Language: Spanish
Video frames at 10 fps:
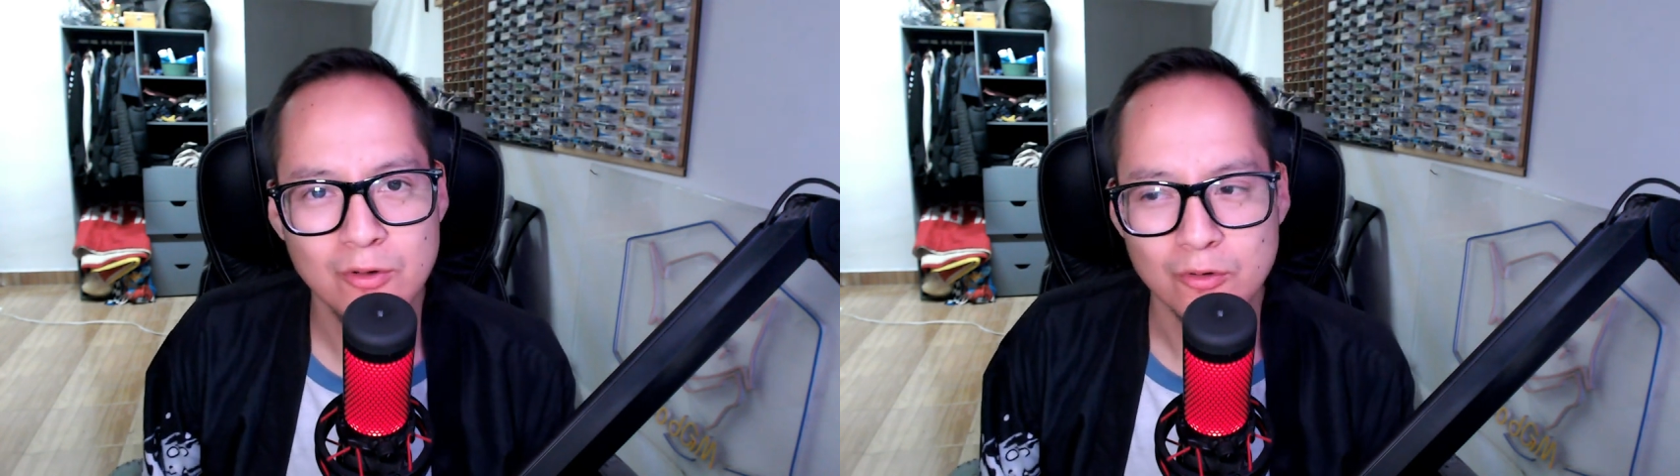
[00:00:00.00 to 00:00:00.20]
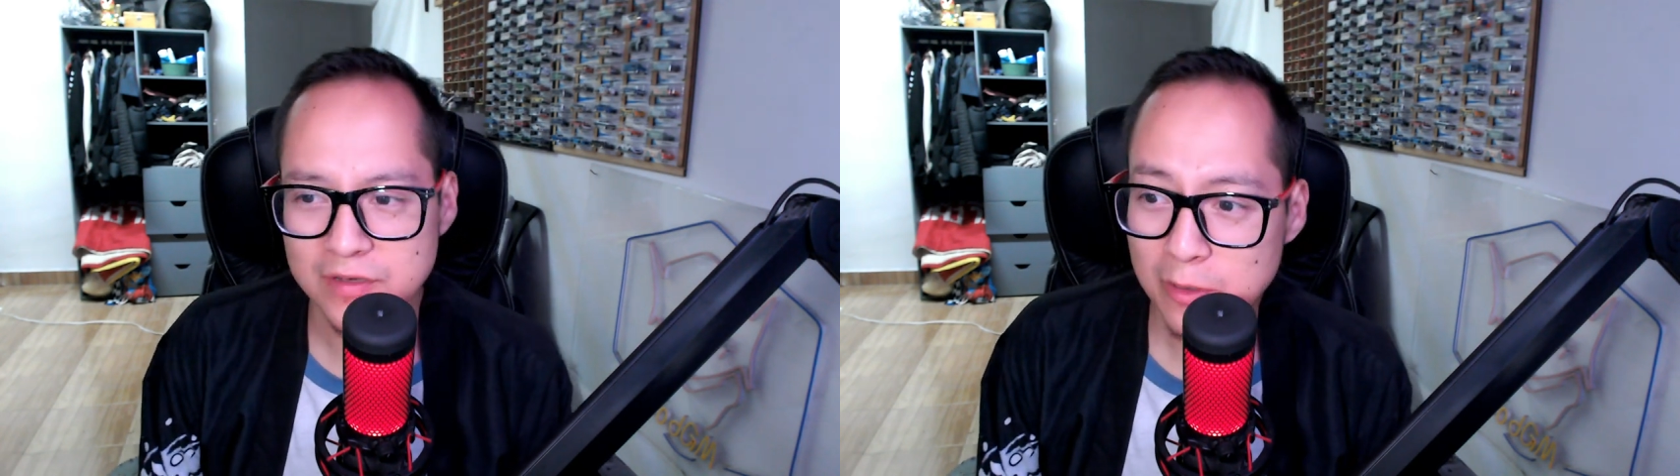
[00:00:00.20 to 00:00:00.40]

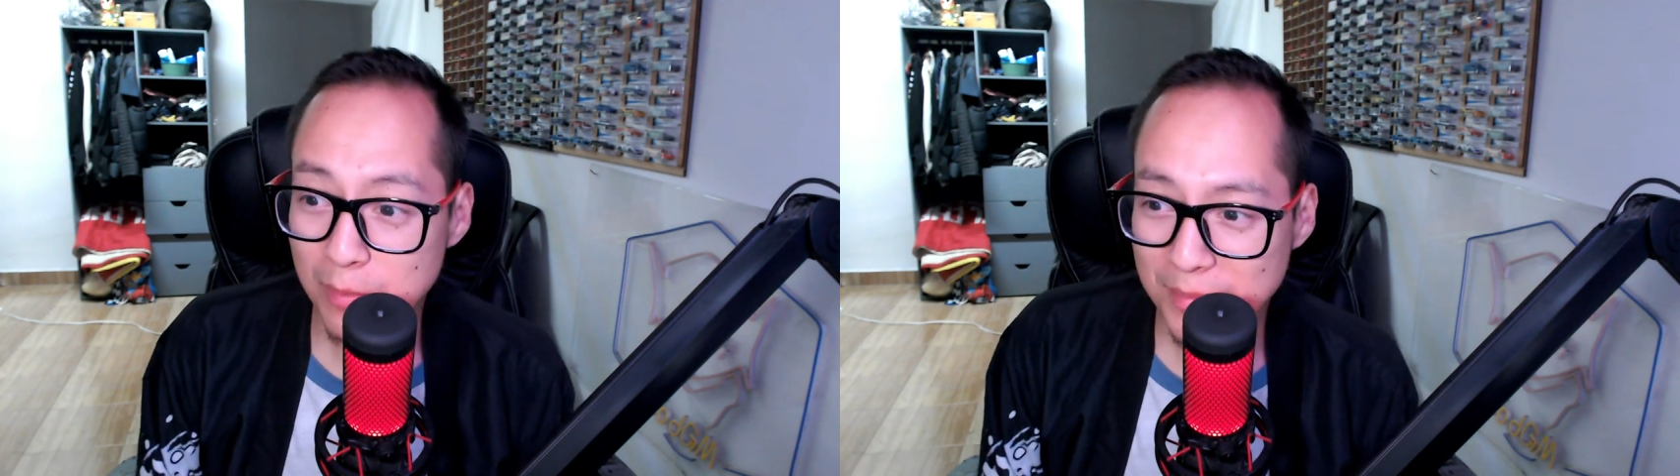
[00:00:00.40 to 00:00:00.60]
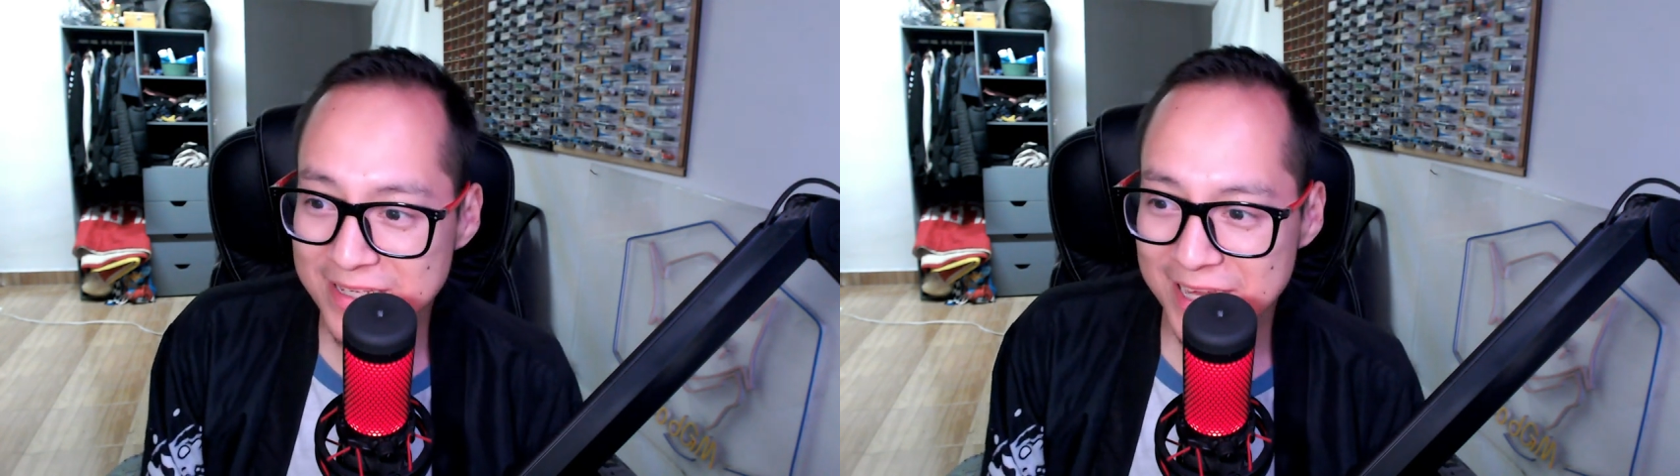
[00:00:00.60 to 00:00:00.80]
O sea, no
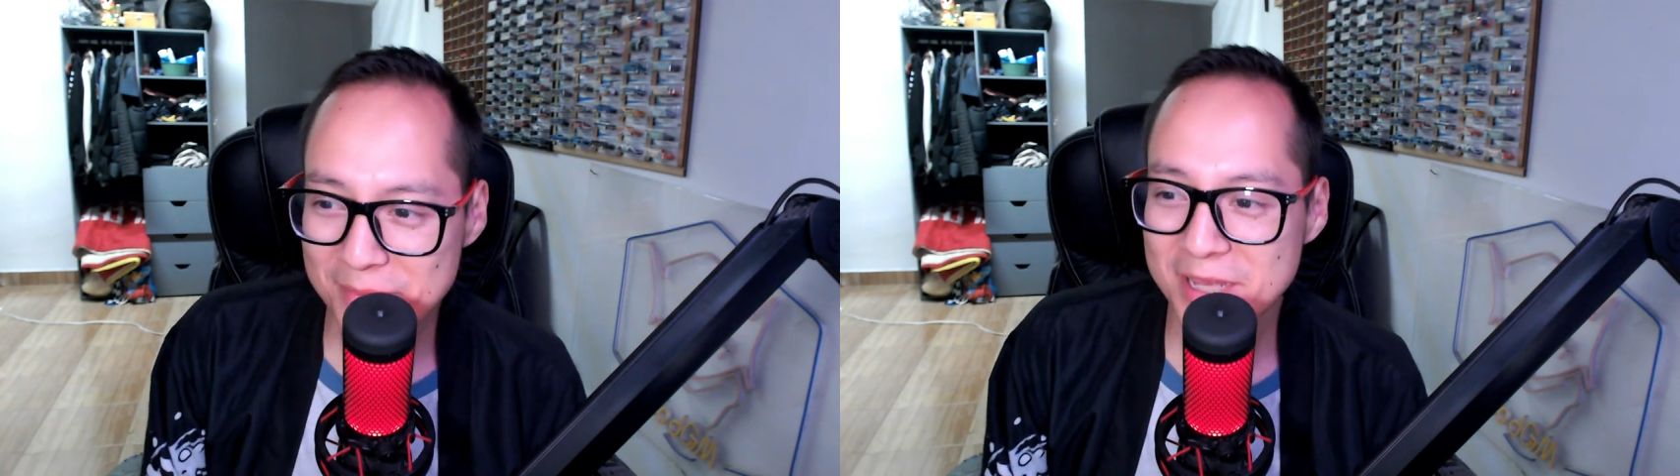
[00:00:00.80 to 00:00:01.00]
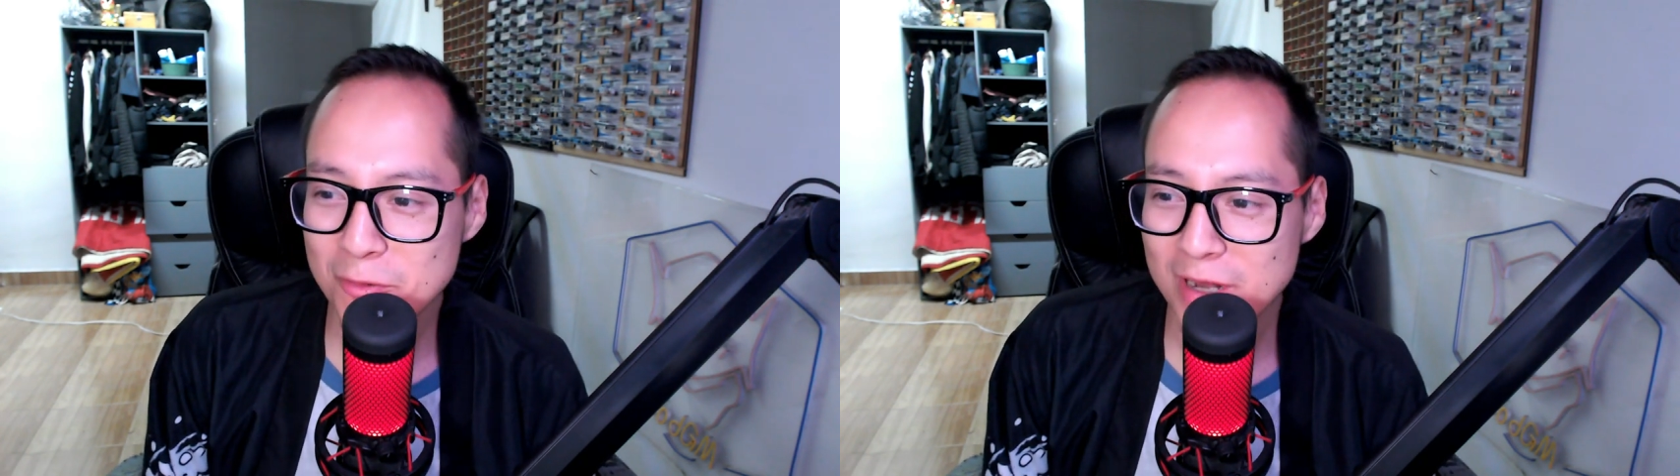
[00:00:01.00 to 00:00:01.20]
mames, ¿ya
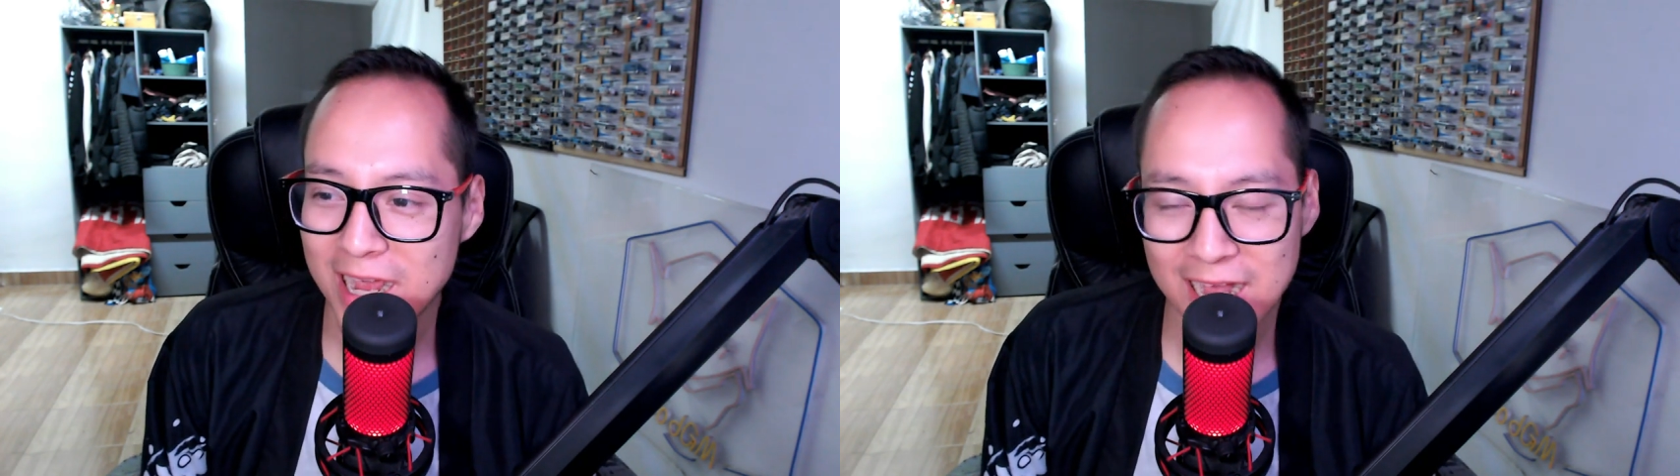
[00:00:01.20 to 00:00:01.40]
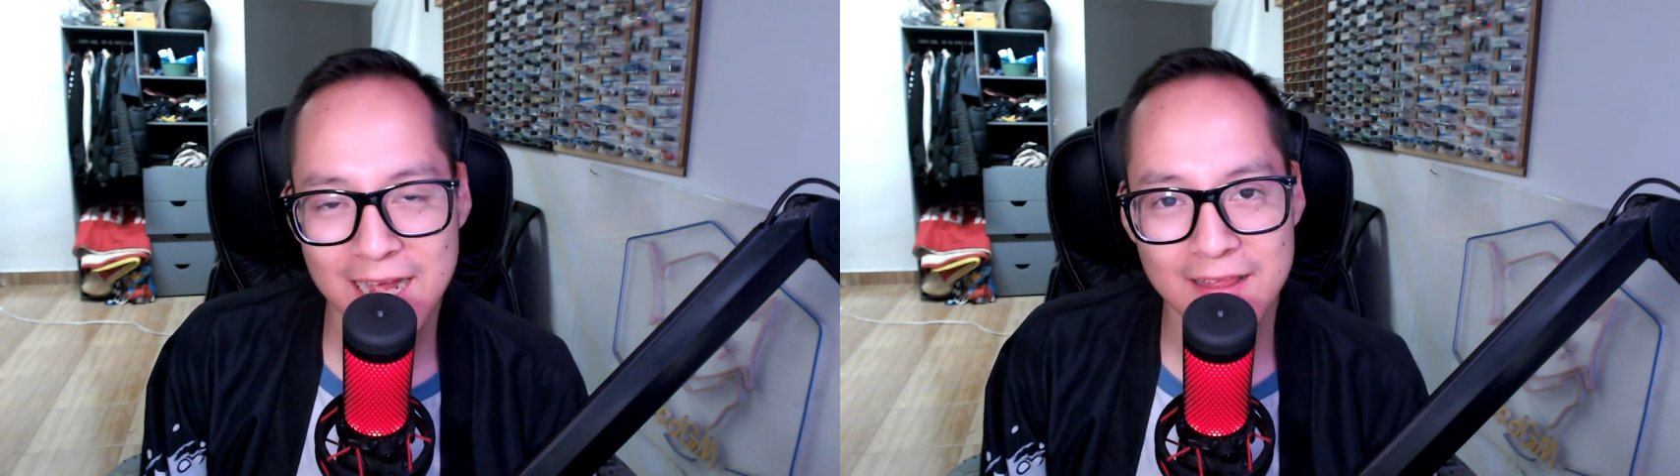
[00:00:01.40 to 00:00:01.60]
vieron
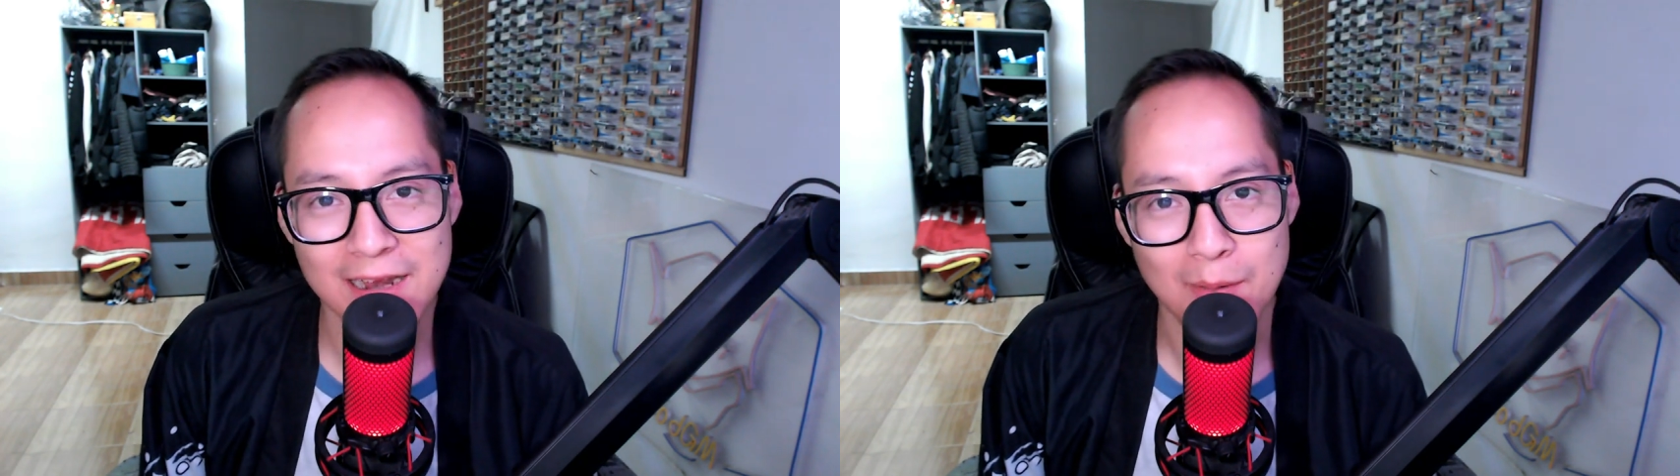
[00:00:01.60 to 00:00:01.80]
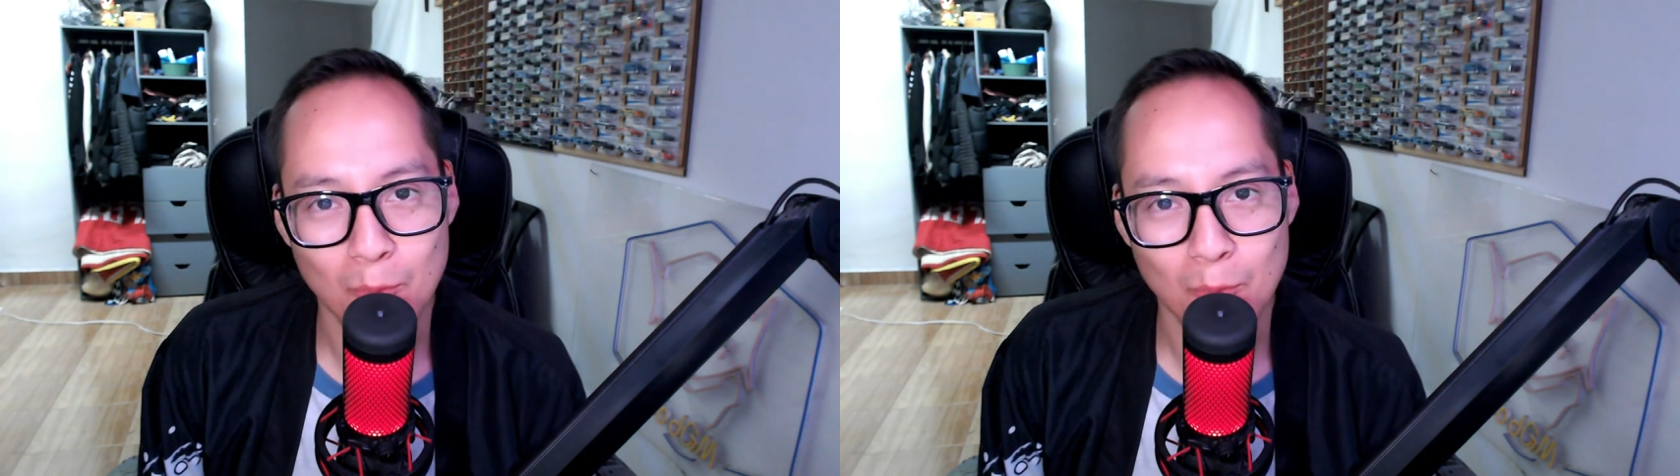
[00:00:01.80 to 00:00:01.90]
la cara de la